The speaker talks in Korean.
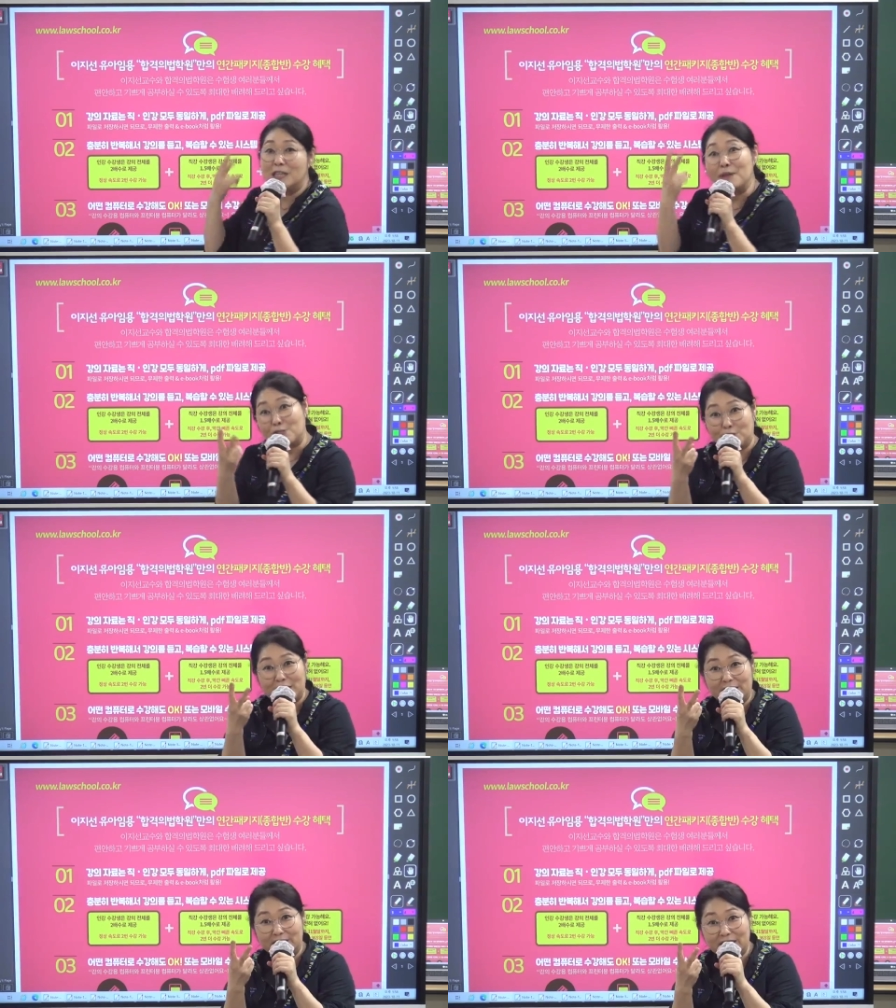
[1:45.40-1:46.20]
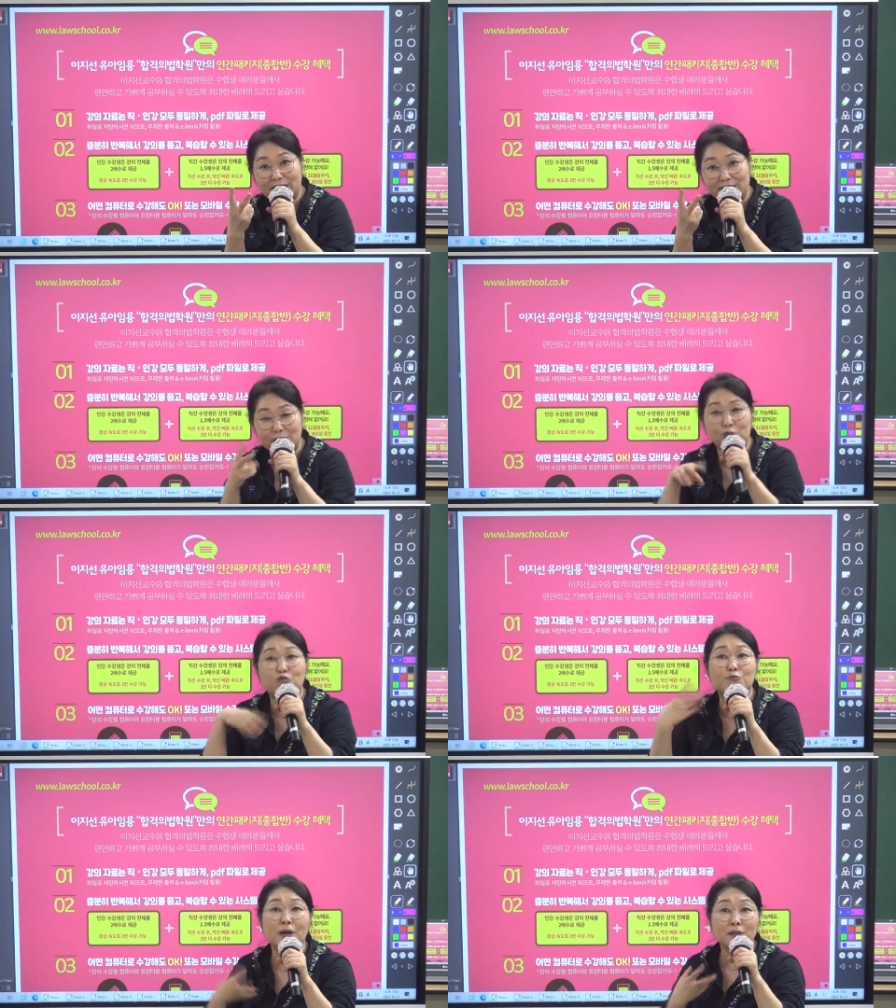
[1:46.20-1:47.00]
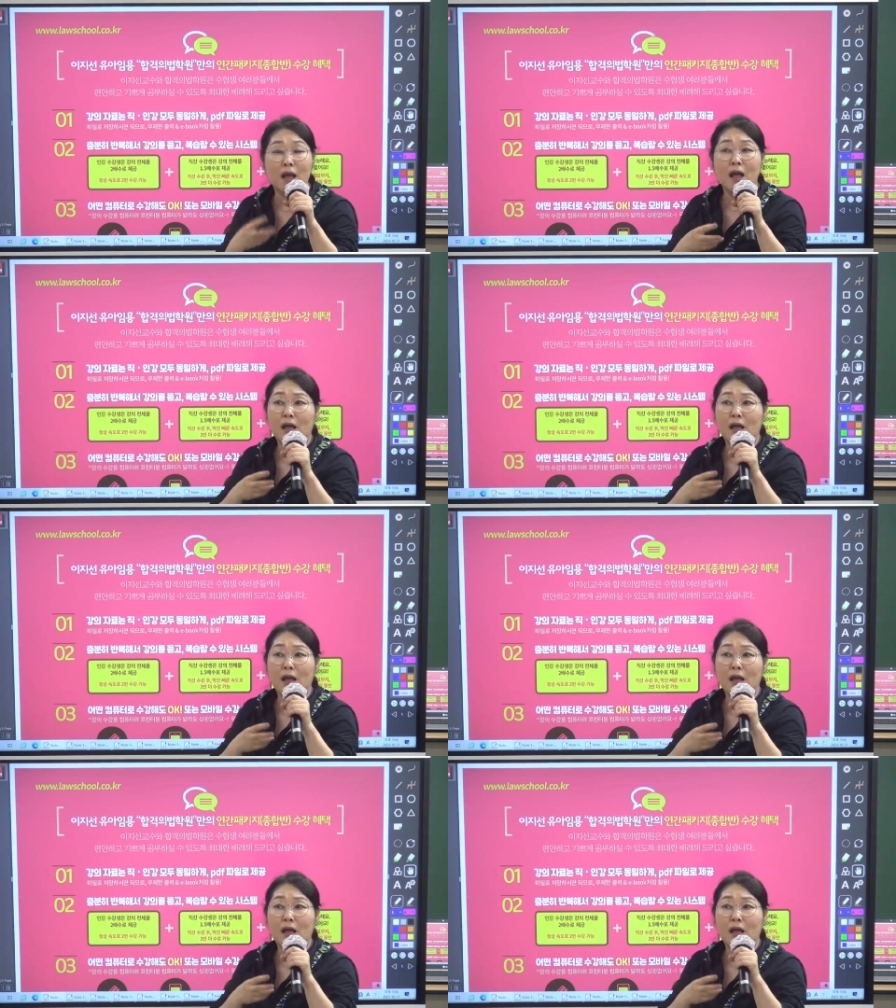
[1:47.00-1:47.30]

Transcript: 2배수 들이거든요. 그래서 두 번,